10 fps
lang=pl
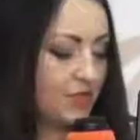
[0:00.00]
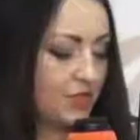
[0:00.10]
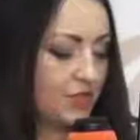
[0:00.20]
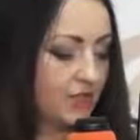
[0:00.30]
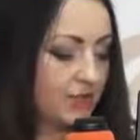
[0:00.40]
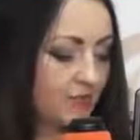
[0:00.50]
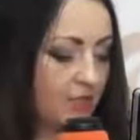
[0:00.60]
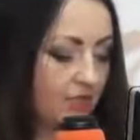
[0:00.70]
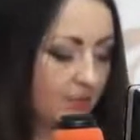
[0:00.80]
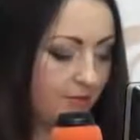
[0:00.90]
dzisiejszego
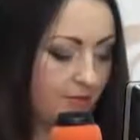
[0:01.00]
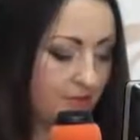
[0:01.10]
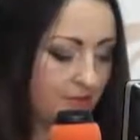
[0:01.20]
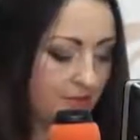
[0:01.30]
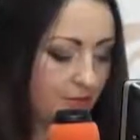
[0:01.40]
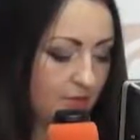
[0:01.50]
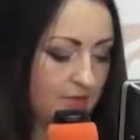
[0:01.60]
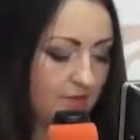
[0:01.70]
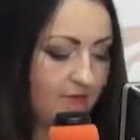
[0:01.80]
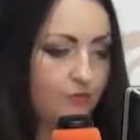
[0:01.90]
spotkania będzie
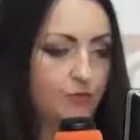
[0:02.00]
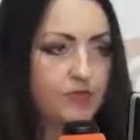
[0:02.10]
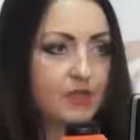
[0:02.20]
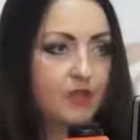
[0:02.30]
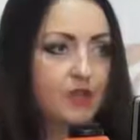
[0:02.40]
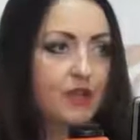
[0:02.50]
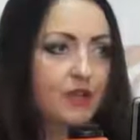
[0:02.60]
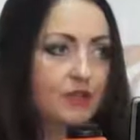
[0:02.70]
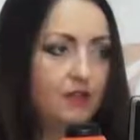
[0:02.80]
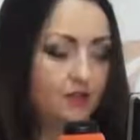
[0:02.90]
sytuacja w płockiej
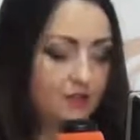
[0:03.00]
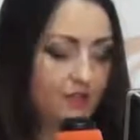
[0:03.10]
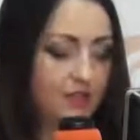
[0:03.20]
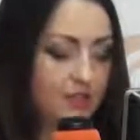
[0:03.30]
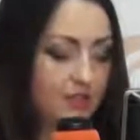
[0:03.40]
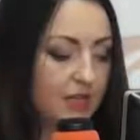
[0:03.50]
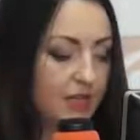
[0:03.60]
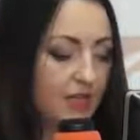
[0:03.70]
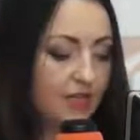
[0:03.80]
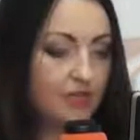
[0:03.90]
e, oświacie.
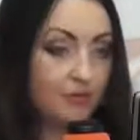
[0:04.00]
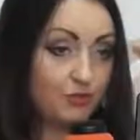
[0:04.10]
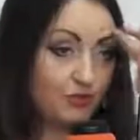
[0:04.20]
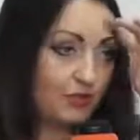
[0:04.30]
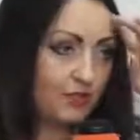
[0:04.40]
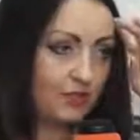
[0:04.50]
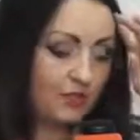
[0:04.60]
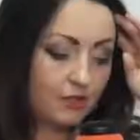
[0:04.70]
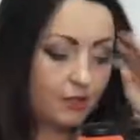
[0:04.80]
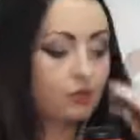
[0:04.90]
I na początek
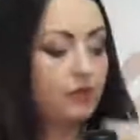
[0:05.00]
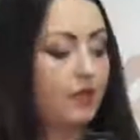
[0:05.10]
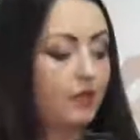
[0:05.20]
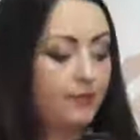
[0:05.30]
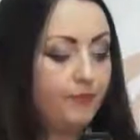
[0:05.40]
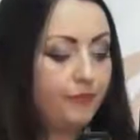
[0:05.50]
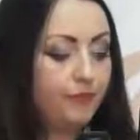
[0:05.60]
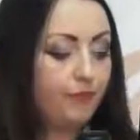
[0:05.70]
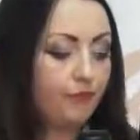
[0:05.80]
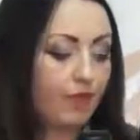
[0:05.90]
takie krótkie
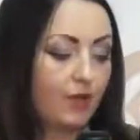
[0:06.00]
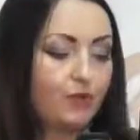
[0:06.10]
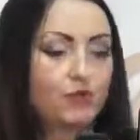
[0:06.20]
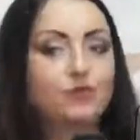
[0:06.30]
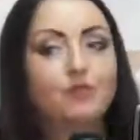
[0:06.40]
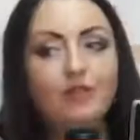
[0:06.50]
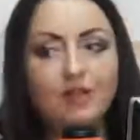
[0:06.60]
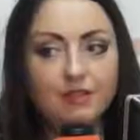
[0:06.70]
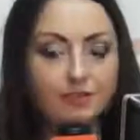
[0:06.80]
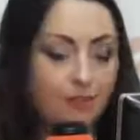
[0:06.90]
Mm, podsumowanie